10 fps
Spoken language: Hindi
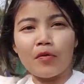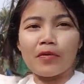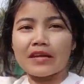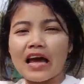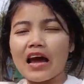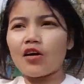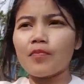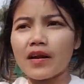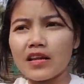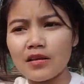पप्पू बेटा
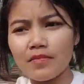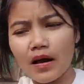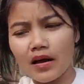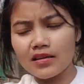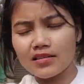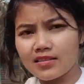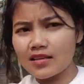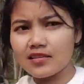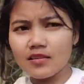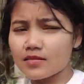और बड़ी
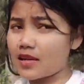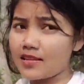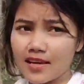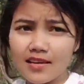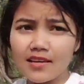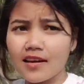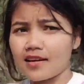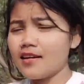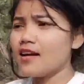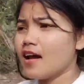जीजा जी चली आई
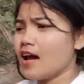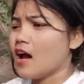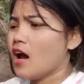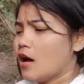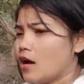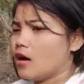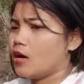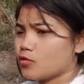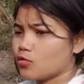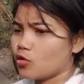घर
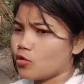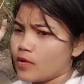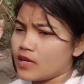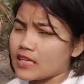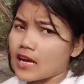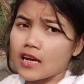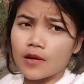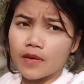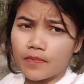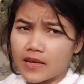और जो मनिका
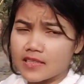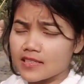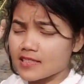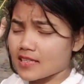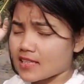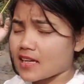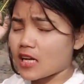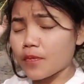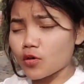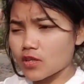घर में बड़ी सिस्टर सर
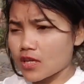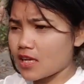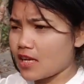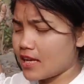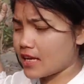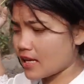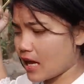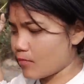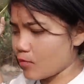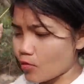के घर पहुंच गई थी
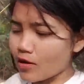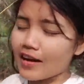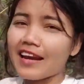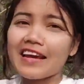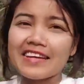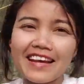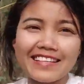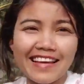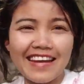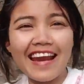लेकिन हम लोगों का ना
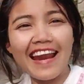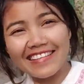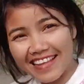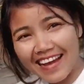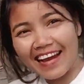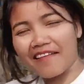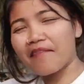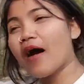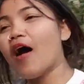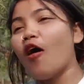इतना ज़्यादा रास्ता
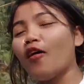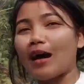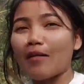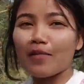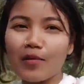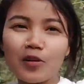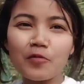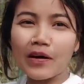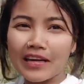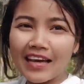ख़राब और आप
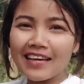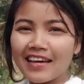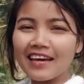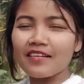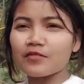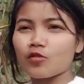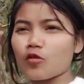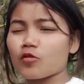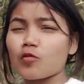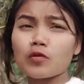लोगों को तो पता ही
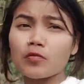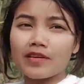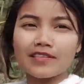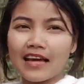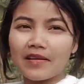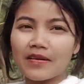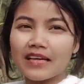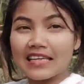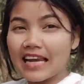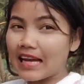है जो टुम टुम में
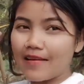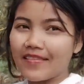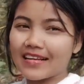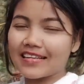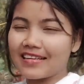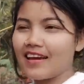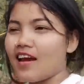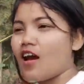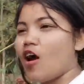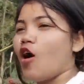जाने में कितना टाइम लगती
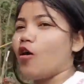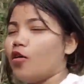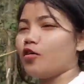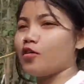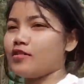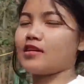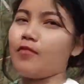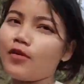है और